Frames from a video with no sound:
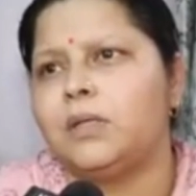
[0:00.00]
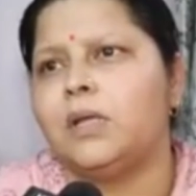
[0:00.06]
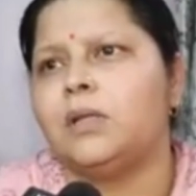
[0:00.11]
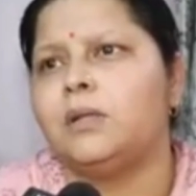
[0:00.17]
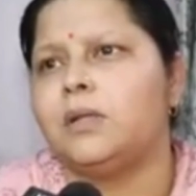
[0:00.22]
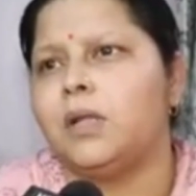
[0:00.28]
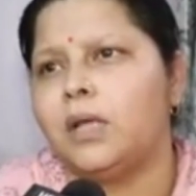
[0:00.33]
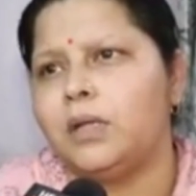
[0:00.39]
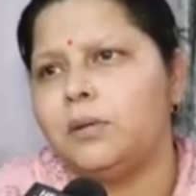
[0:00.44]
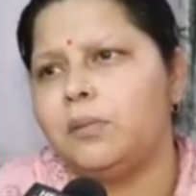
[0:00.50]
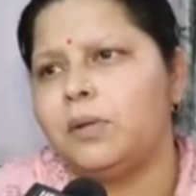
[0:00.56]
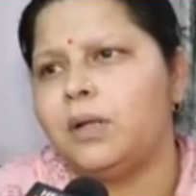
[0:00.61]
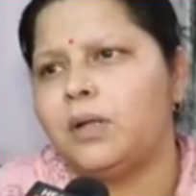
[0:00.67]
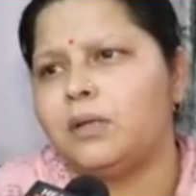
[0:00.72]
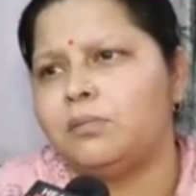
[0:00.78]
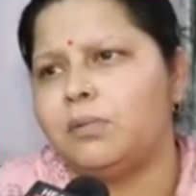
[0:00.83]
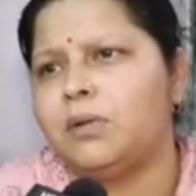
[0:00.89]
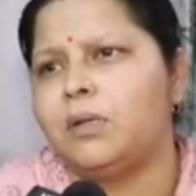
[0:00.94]
था ना ही
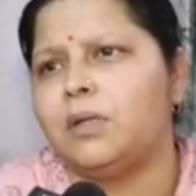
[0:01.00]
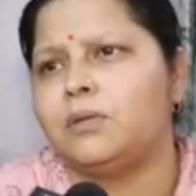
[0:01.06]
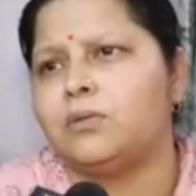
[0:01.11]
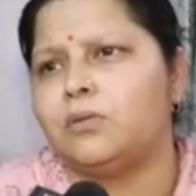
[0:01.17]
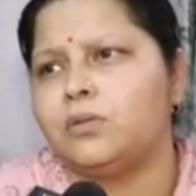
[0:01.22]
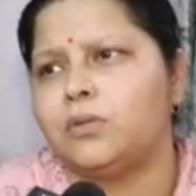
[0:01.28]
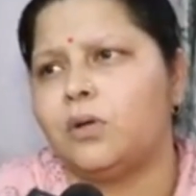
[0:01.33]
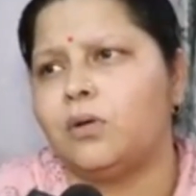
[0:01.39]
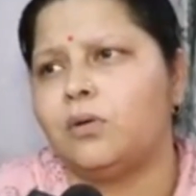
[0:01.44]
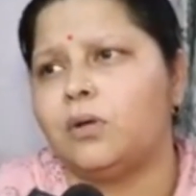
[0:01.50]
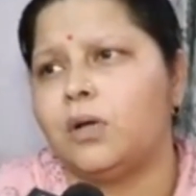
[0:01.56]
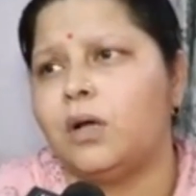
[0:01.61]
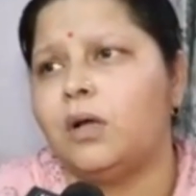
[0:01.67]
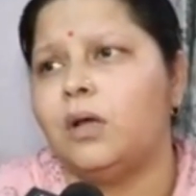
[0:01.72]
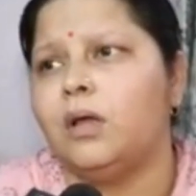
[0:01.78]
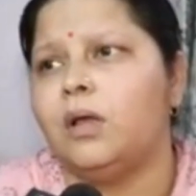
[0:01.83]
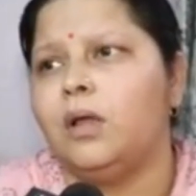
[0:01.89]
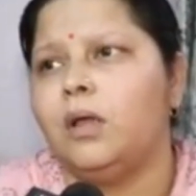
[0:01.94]
मेरे हस्बैंड ने सोचा
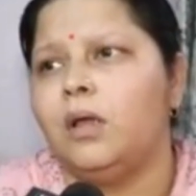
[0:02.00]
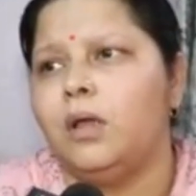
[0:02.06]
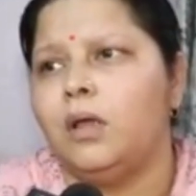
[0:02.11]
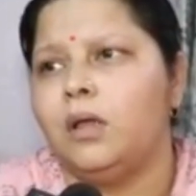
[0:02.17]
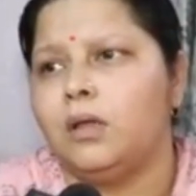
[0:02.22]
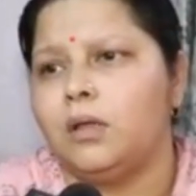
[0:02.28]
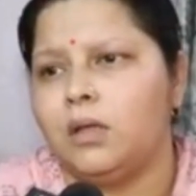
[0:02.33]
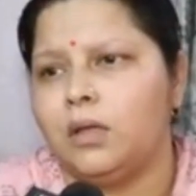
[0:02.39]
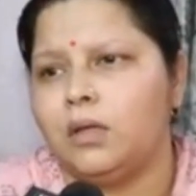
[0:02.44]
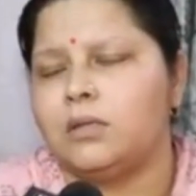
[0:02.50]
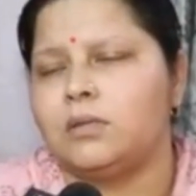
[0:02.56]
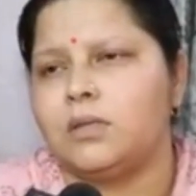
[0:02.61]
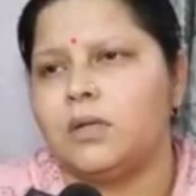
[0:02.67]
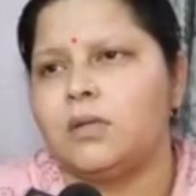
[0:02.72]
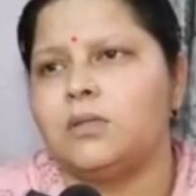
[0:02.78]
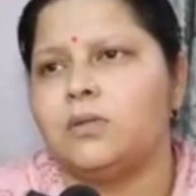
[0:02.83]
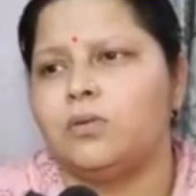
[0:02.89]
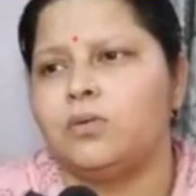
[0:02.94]
होगा कि इस
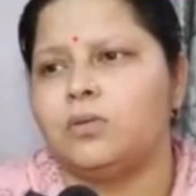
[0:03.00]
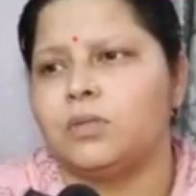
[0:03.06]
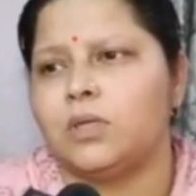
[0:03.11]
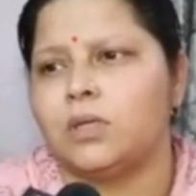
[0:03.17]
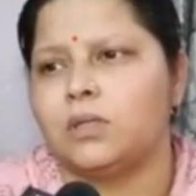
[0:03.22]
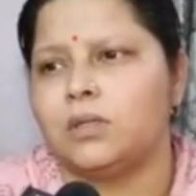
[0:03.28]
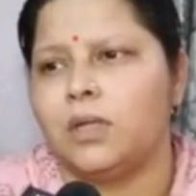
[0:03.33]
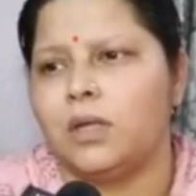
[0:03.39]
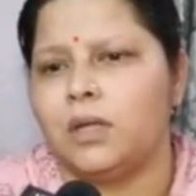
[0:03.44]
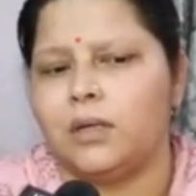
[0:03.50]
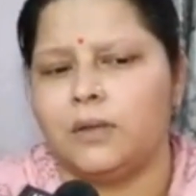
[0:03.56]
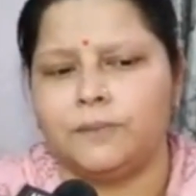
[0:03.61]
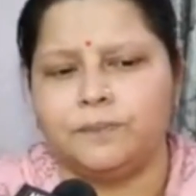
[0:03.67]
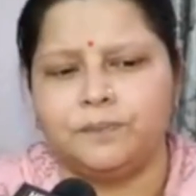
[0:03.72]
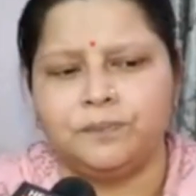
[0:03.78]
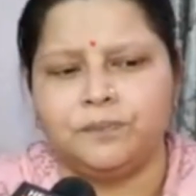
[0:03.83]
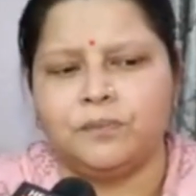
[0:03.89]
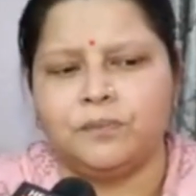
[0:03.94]
तरह से हो सकता है